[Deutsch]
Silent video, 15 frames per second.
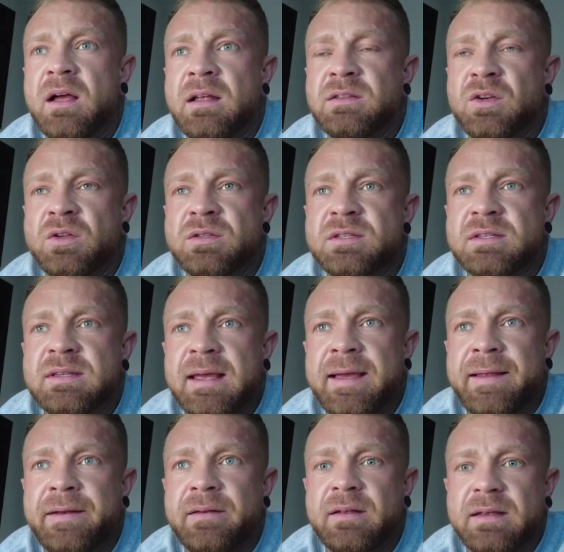
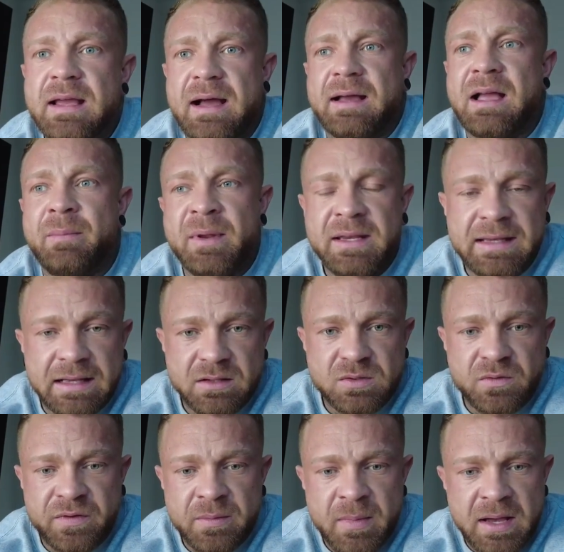Ansonsten, ja, kann man nicht ganz
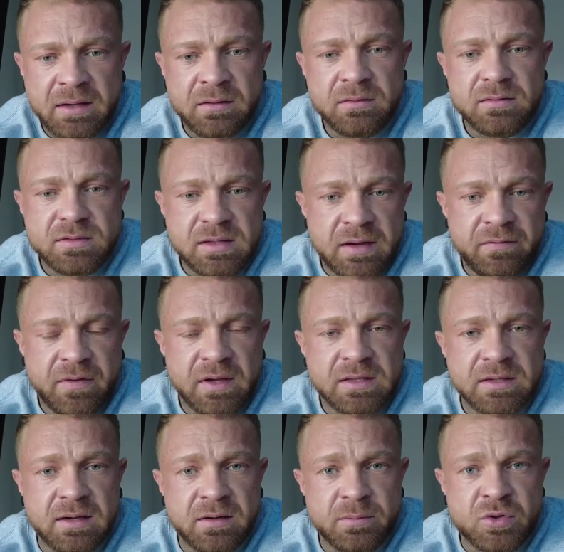so viel machen. Es ist einfach
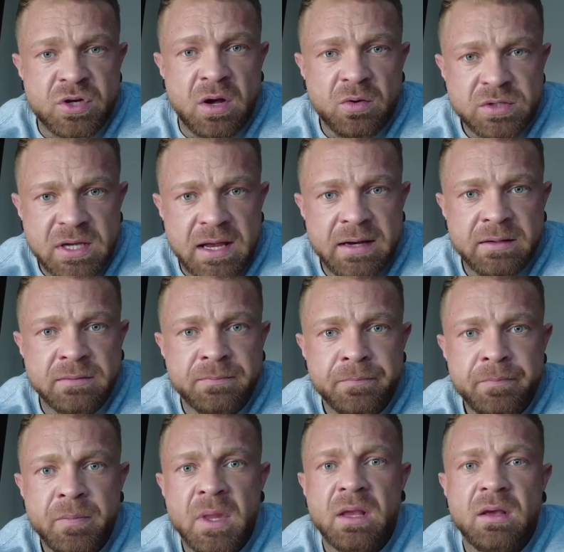jetzt gerade ein bisschen
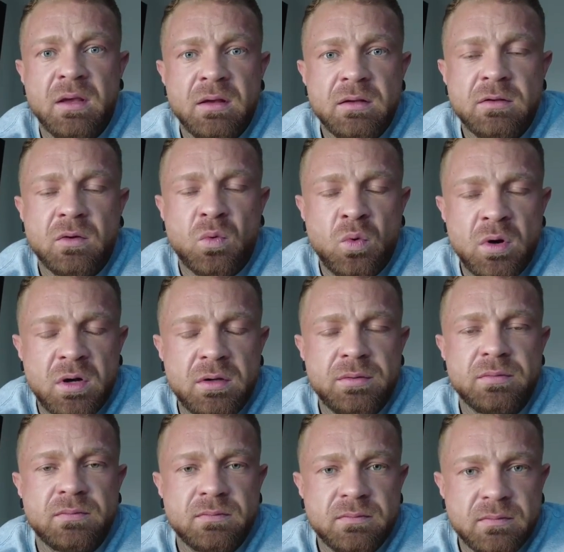aushalten. Ruhe,
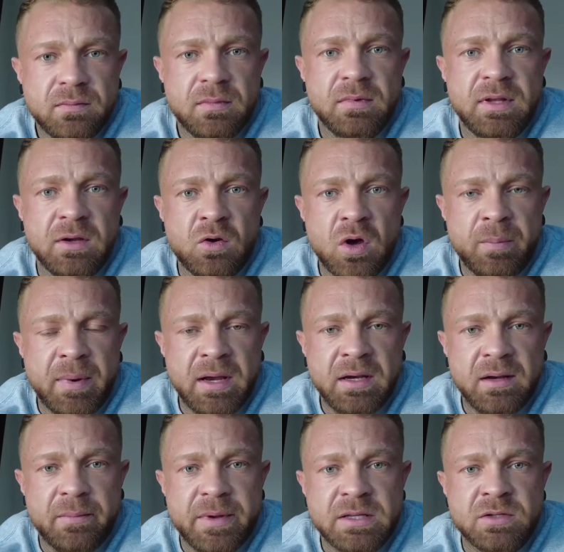den Körper
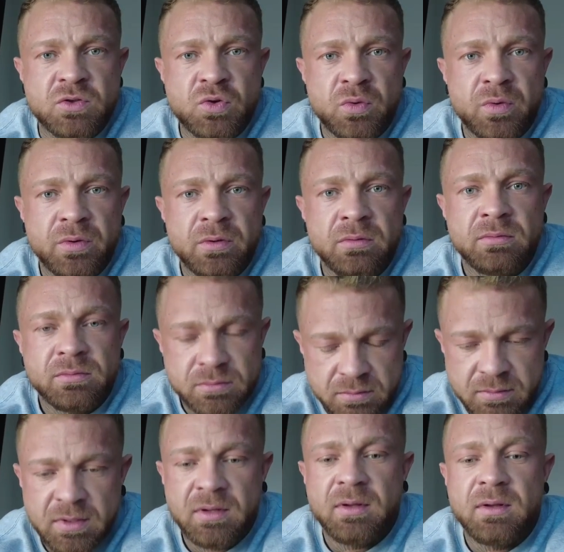einigermaßen schonen.
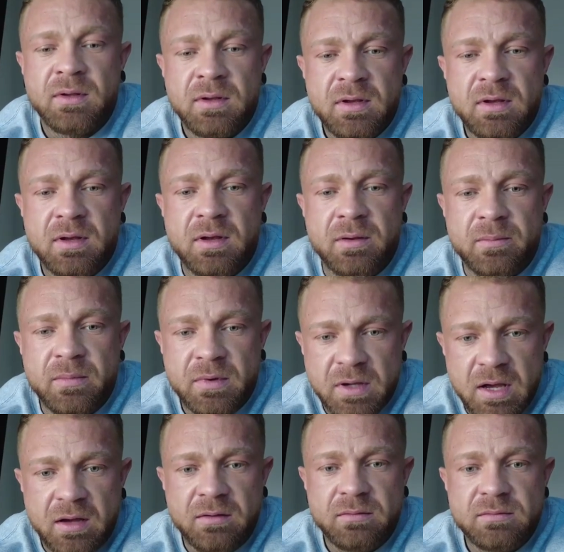Ähm,
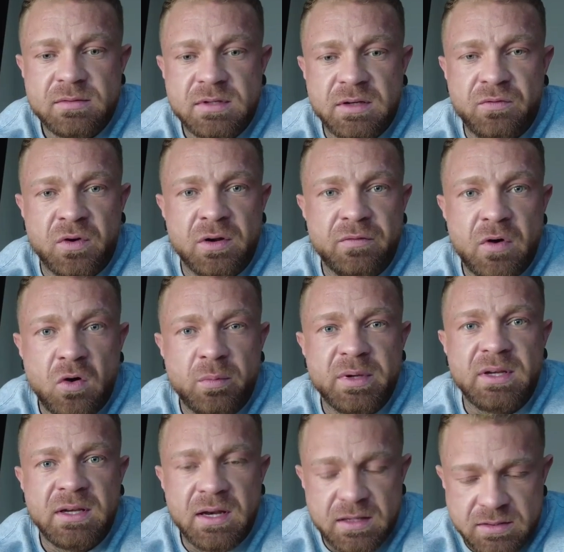ja, sich von der Frau
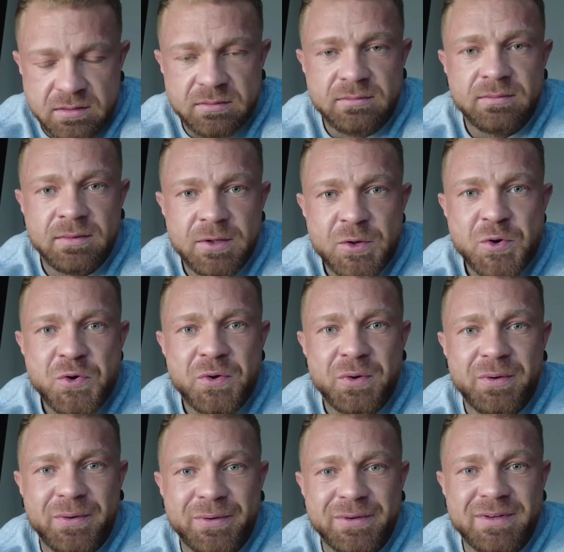bedienen lassen.
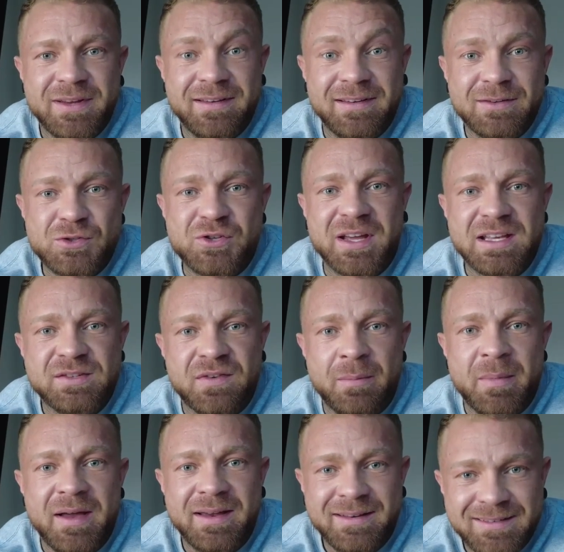Und äh, Stress
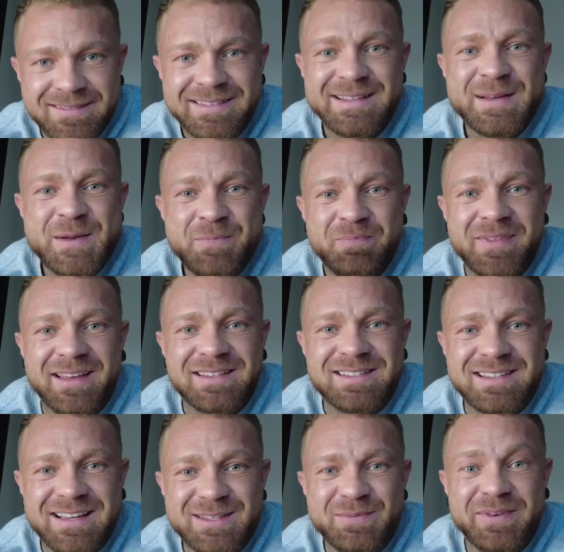vermeiden. Das
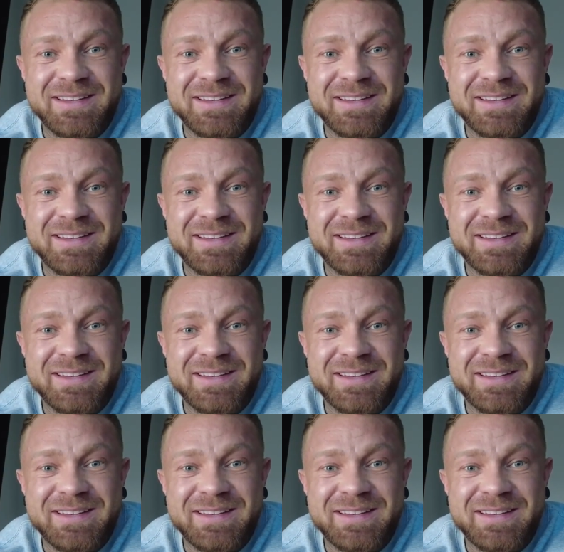ist ganz